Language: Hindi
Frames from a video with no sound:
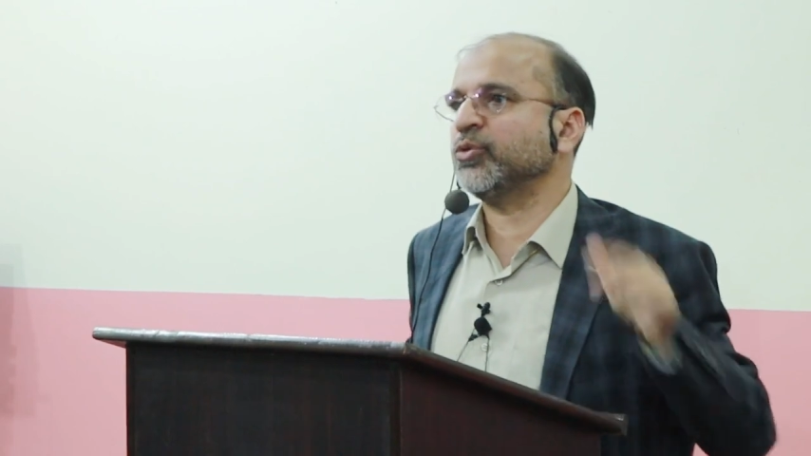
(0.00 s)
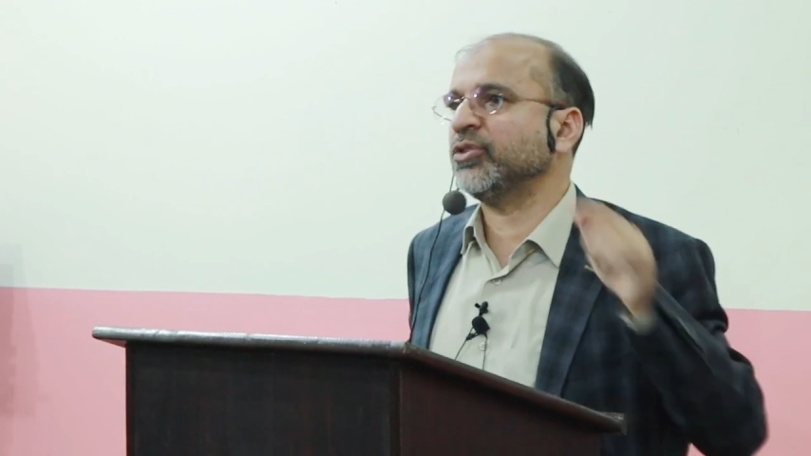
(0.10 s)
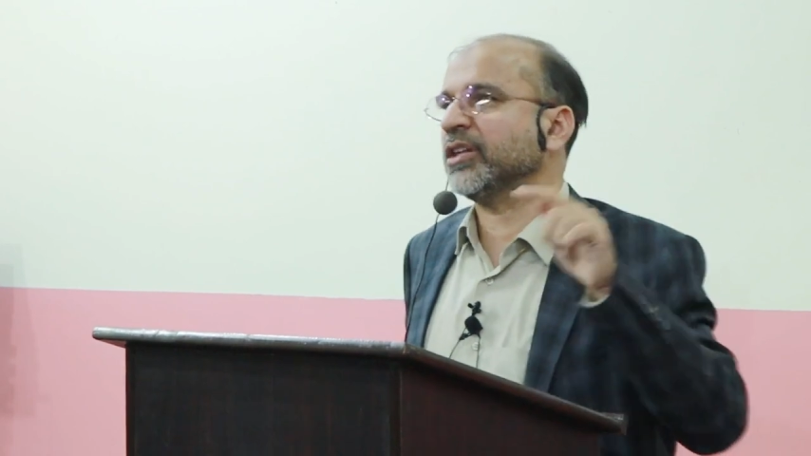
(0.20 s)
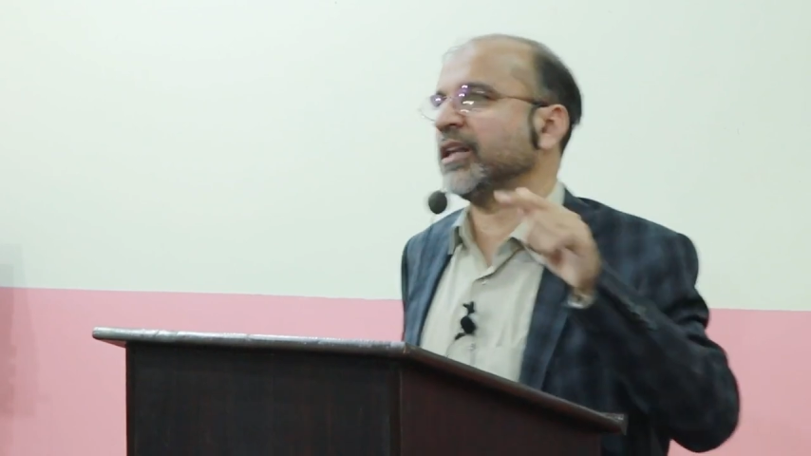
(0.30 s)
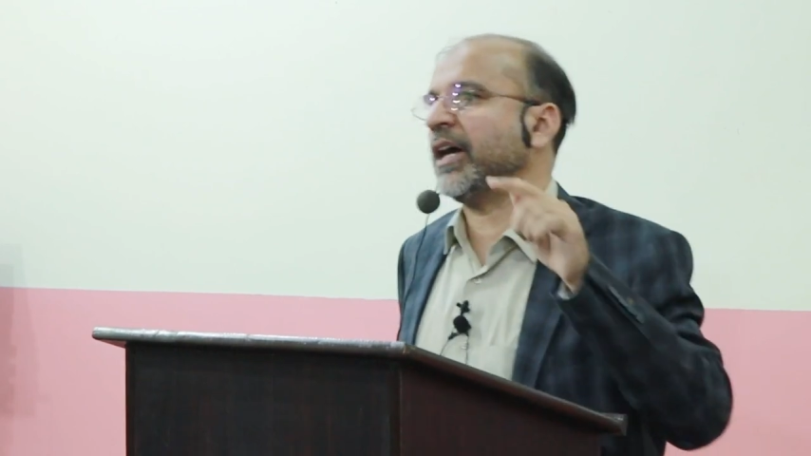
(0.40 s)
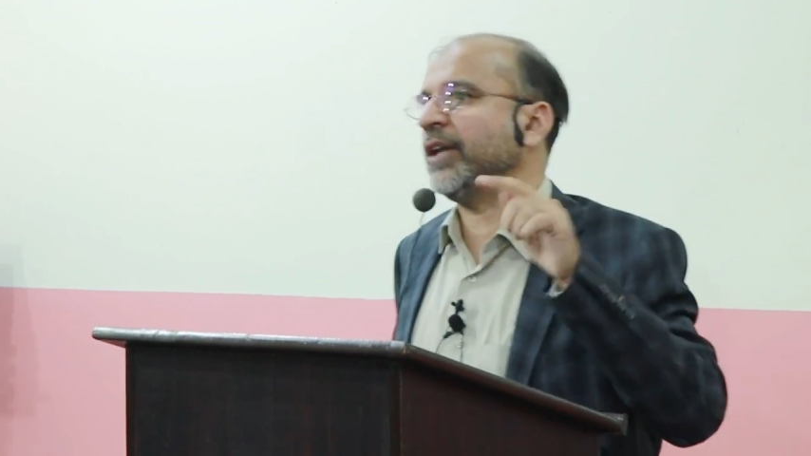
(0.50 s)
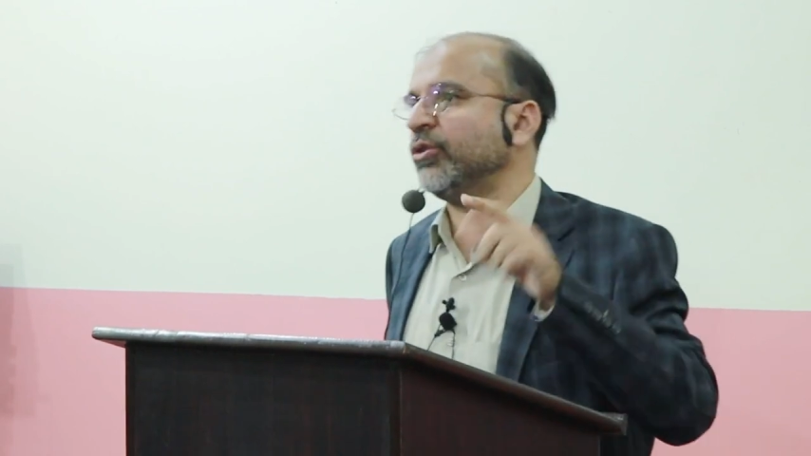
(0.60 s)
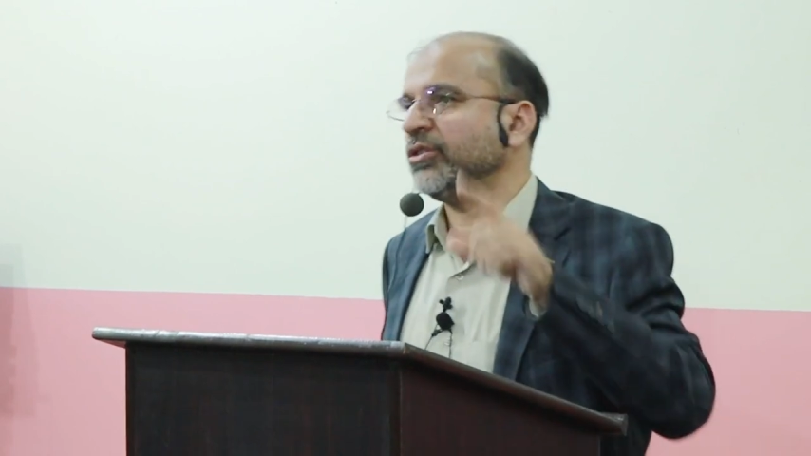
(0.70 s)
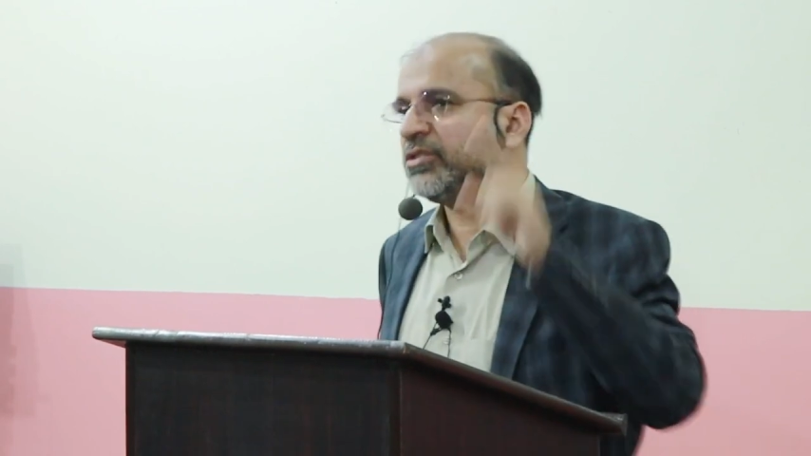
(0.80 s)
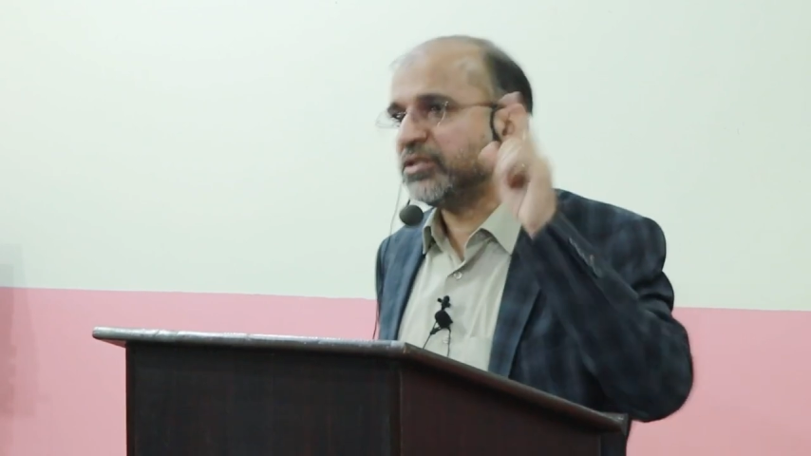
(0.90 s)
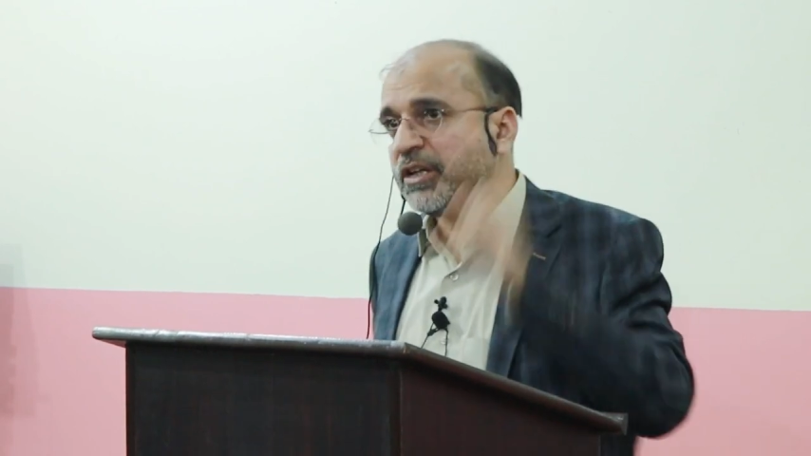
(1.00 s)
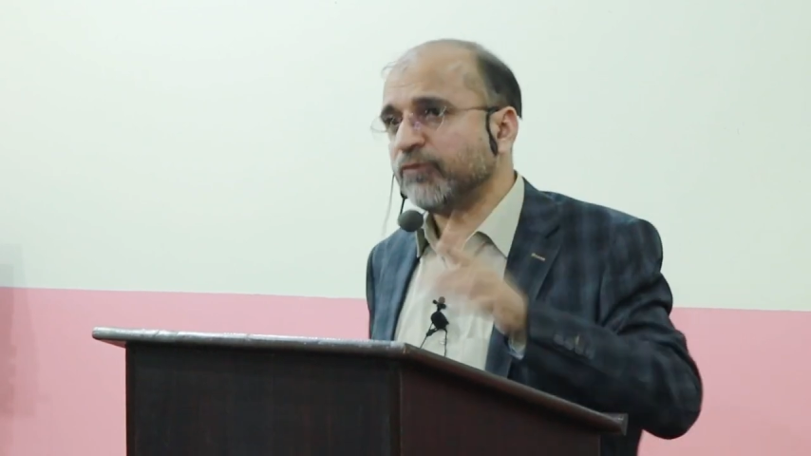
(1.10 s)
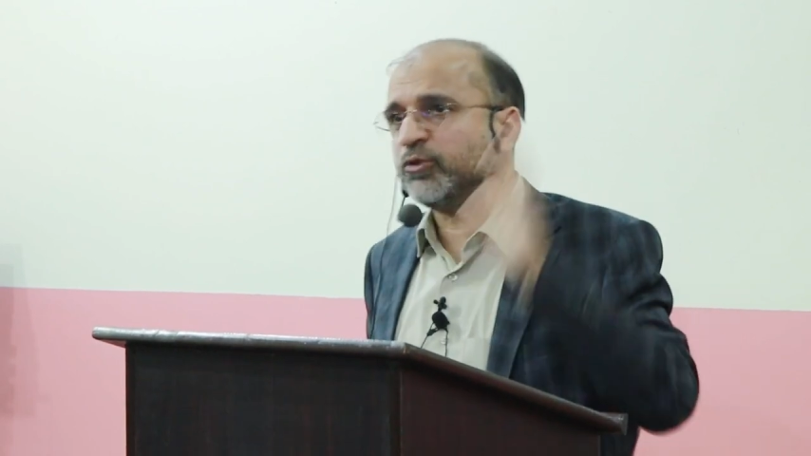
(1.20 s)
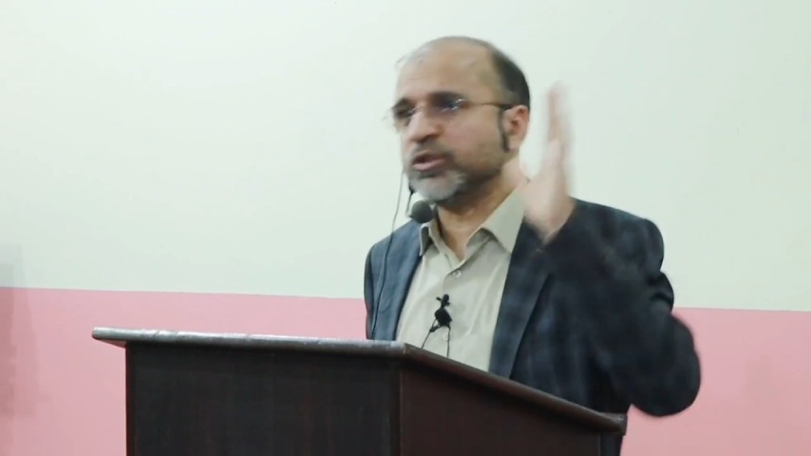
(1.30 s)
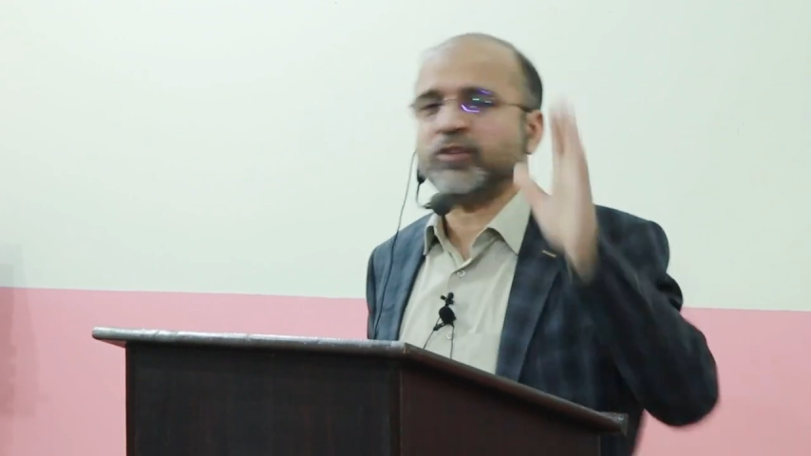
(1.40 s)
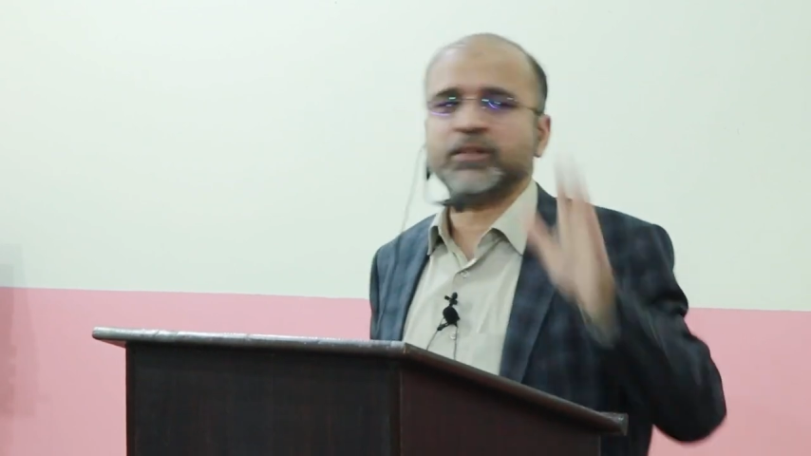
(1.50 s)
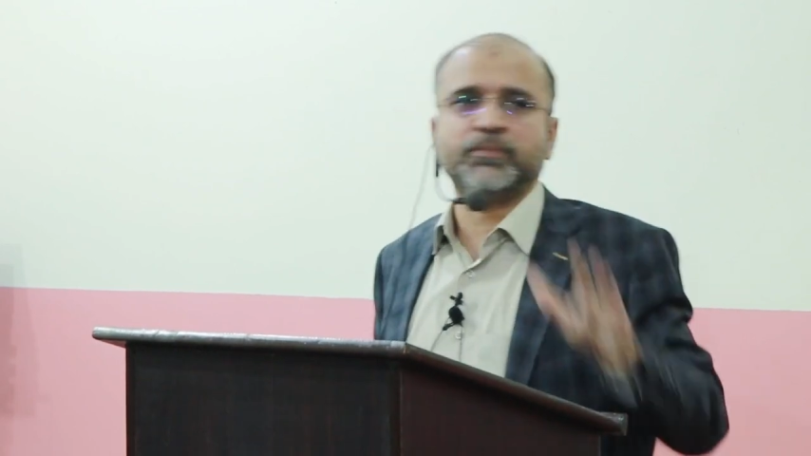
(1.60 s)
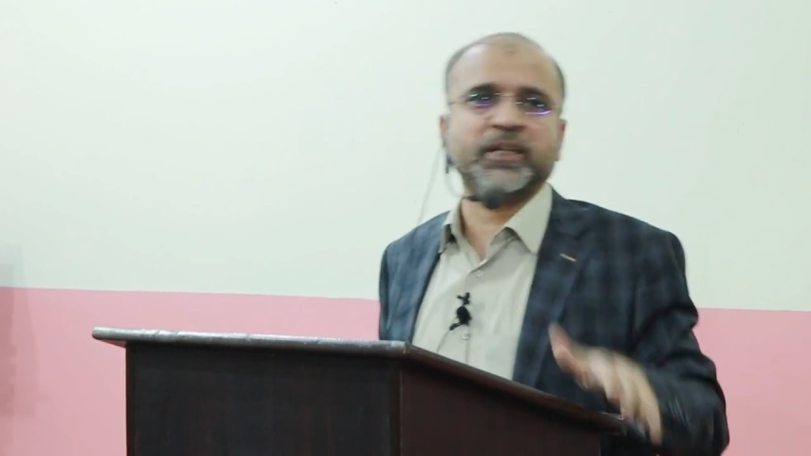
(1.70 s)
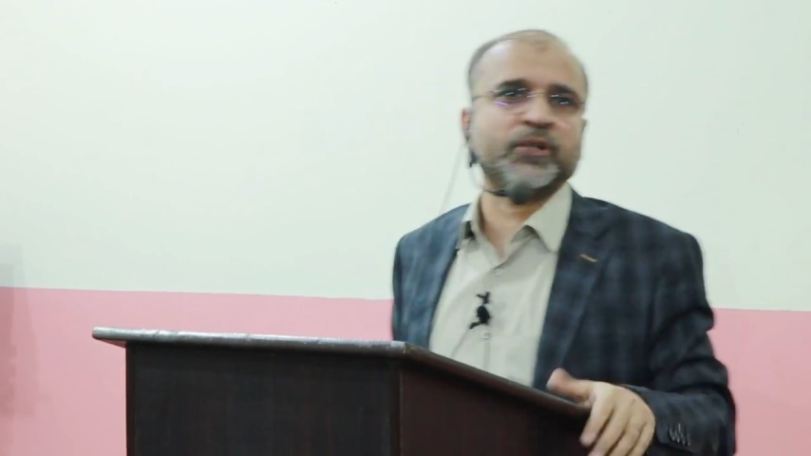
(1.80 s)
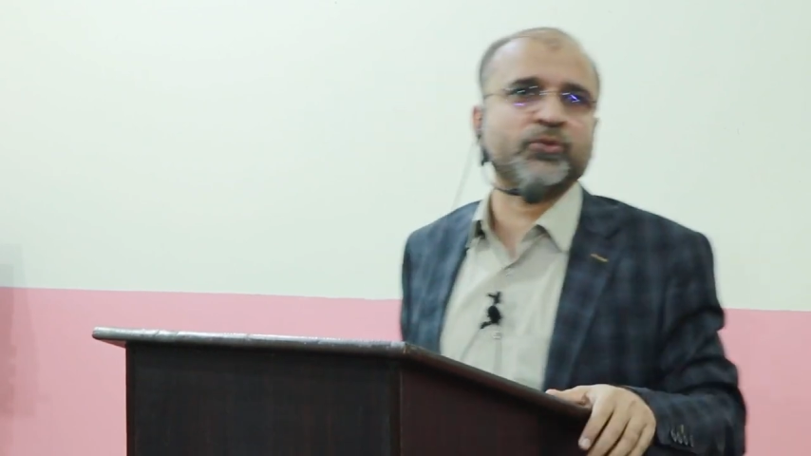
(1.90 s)
उनसे ताल्लुक सिर्फ उसी वक्त
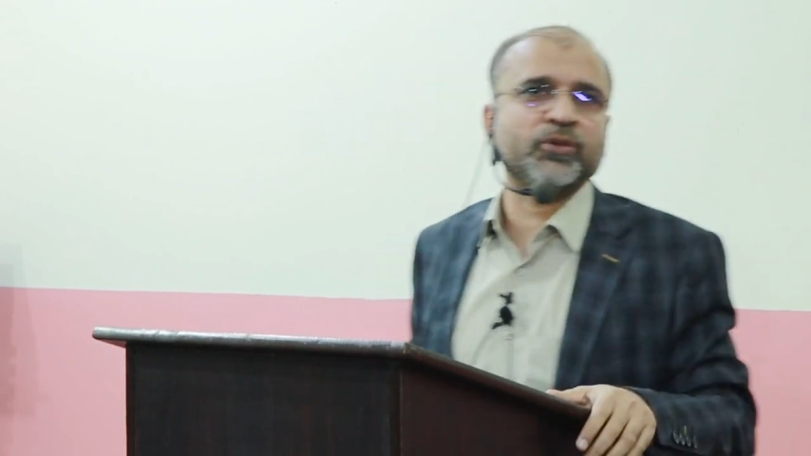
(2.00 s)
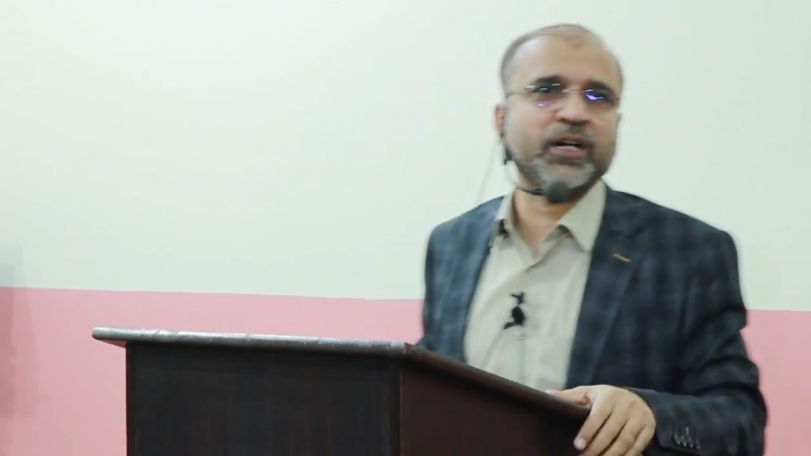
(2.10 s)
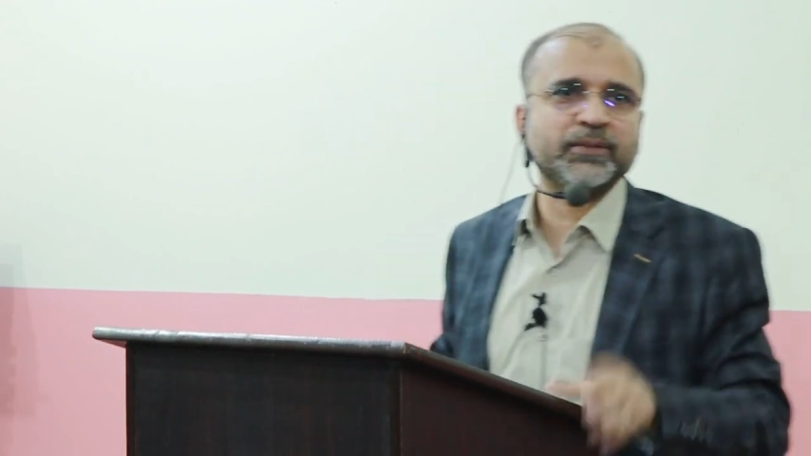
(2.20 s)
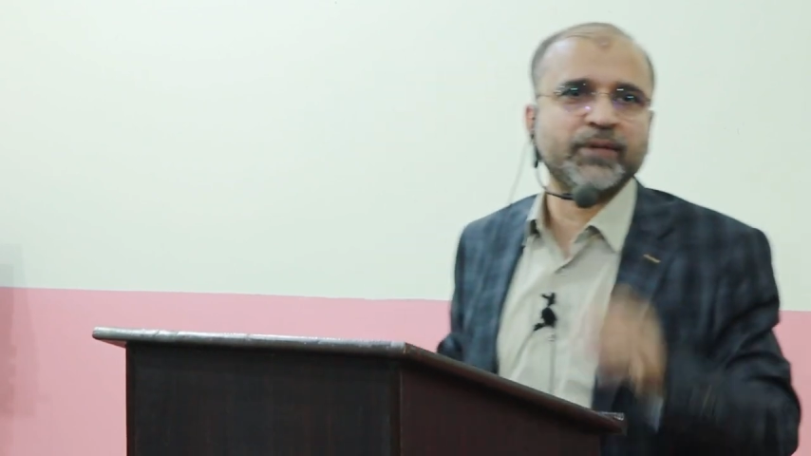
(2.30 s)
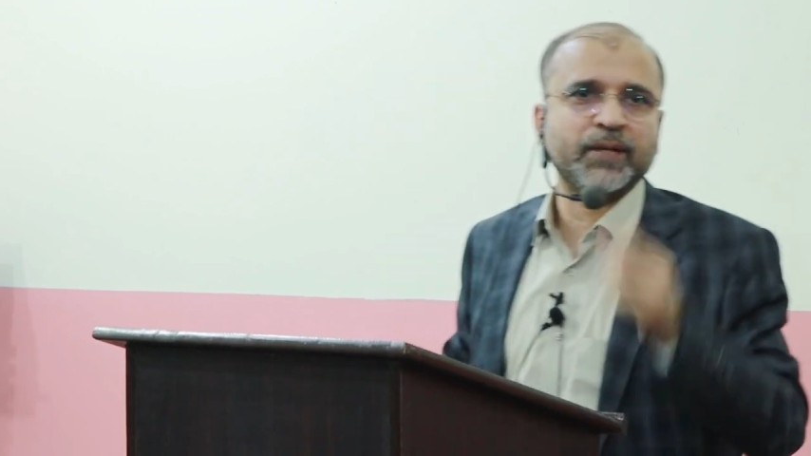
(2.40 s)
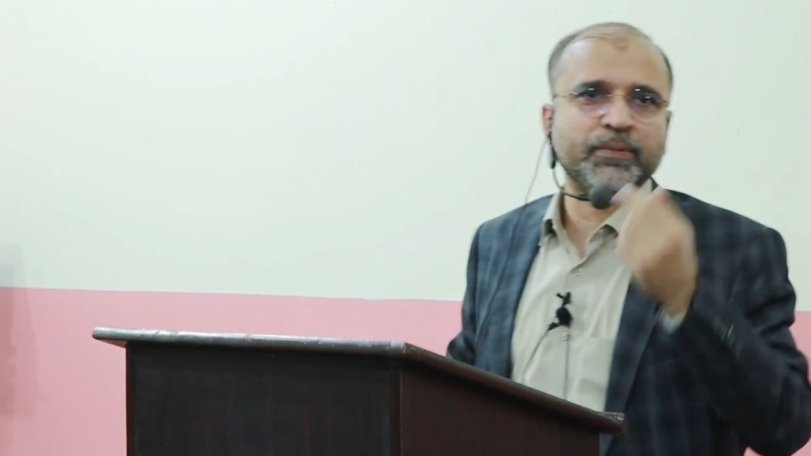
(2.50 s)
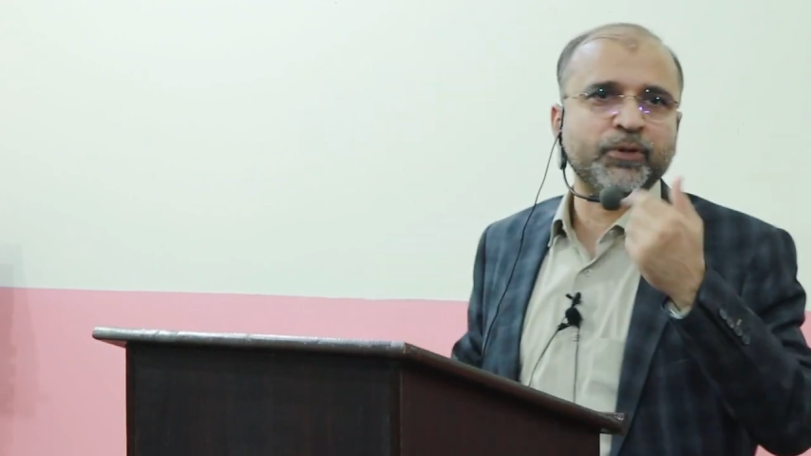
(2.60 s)
बेहतर होगा जब आप